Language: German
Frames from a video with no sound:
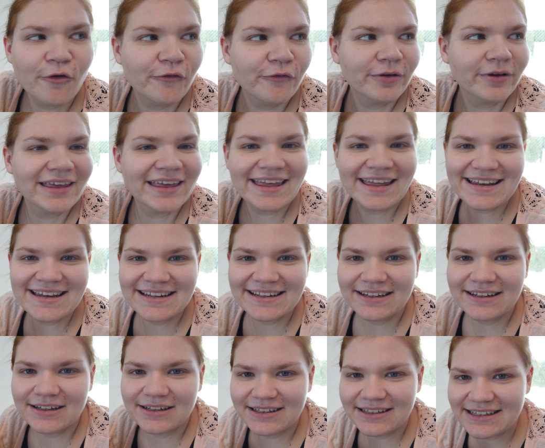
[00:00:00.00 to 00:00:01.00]
Kinder
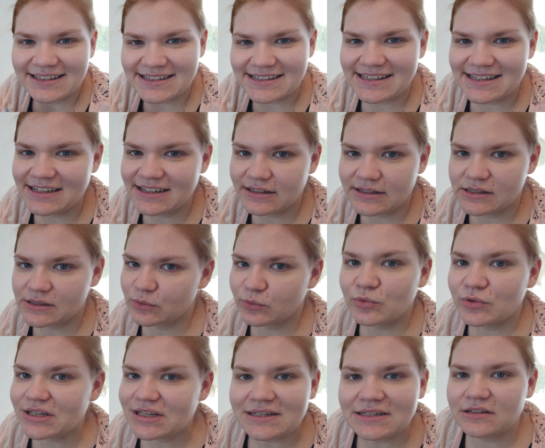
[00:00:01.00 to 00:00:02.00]
gezielt ist und
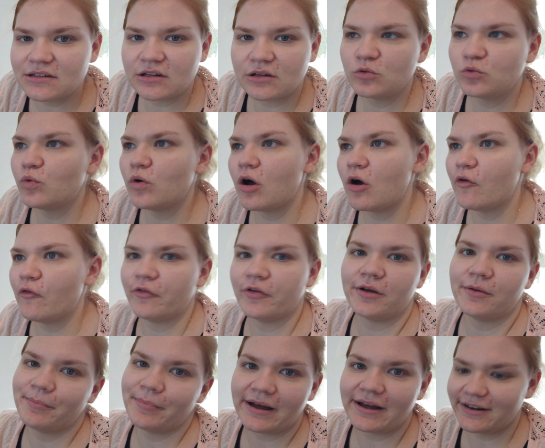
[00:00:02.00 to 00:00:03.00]
nicht nur auf
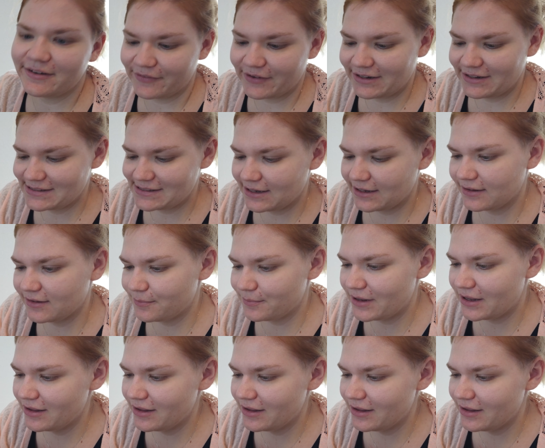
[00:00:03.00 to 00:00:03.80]
Badewanne, sage ich mal.